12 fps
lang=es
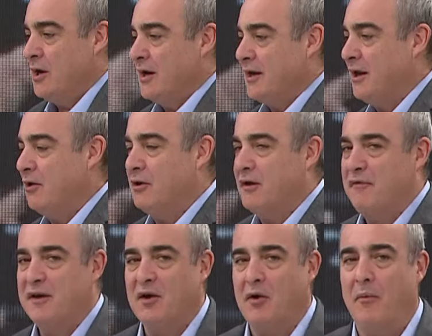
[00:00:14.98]
y él lo
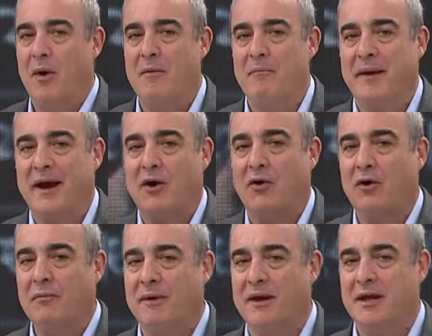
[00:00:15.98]
define como el
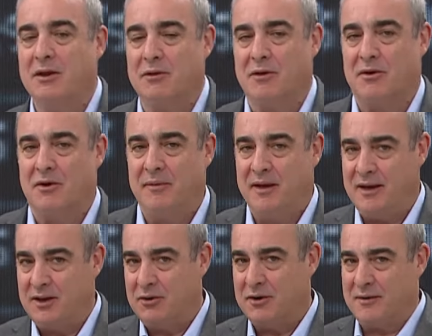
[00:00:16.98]
mejor ministro de Economía
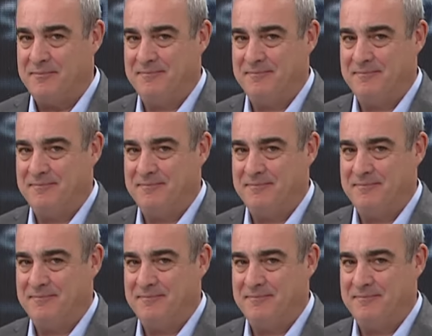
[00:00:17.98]
de la historia.